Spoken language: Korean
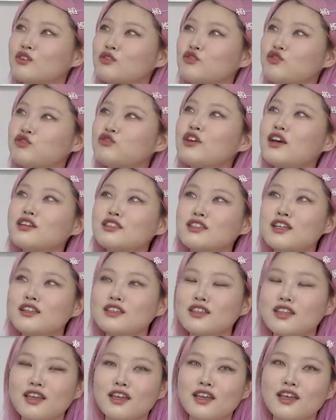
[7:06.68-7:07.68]

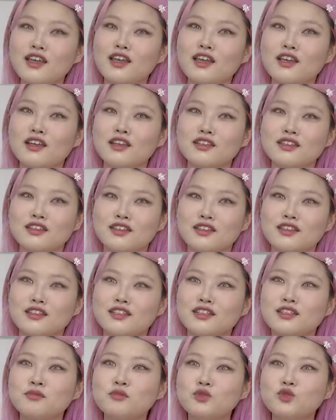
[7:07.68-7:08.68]
중학생 때
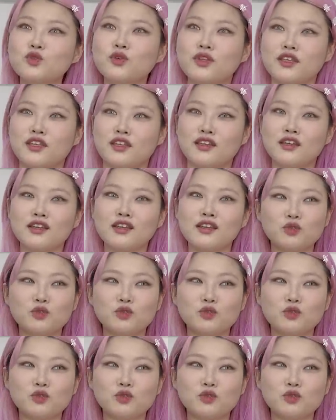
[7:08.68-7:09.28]
금쪽이,